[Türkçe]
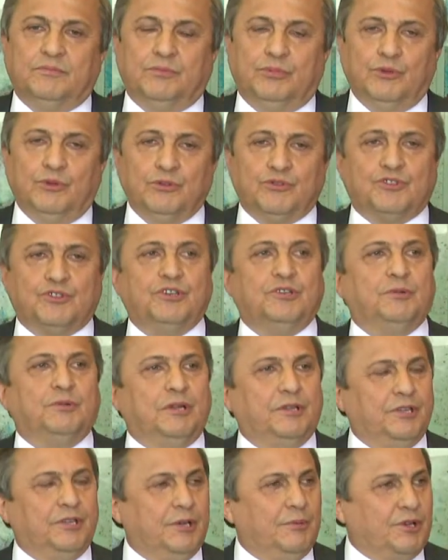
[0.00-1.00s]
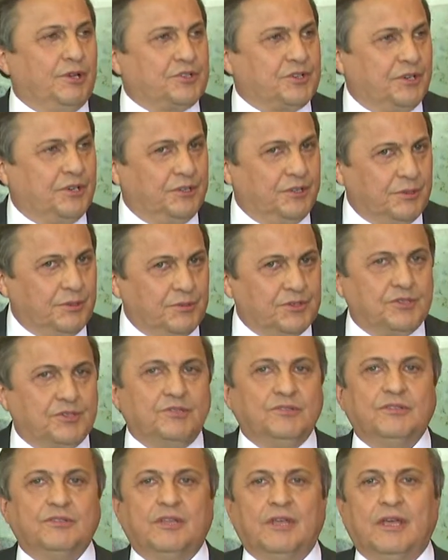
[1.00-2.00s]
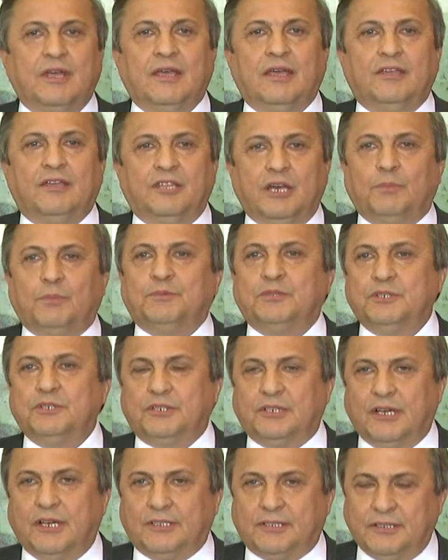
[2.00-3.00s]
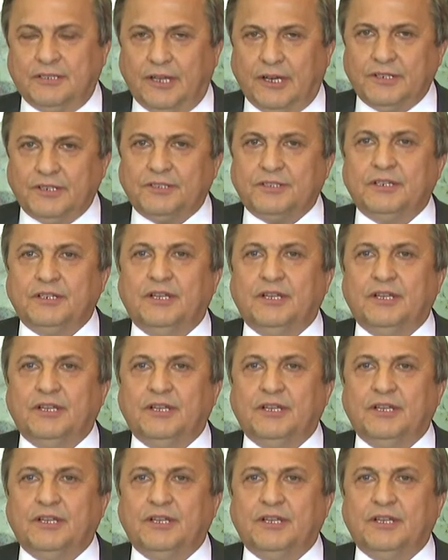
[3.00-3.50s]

Büyükşehir Belediye Başkanlarımızın yaptığı katkılar,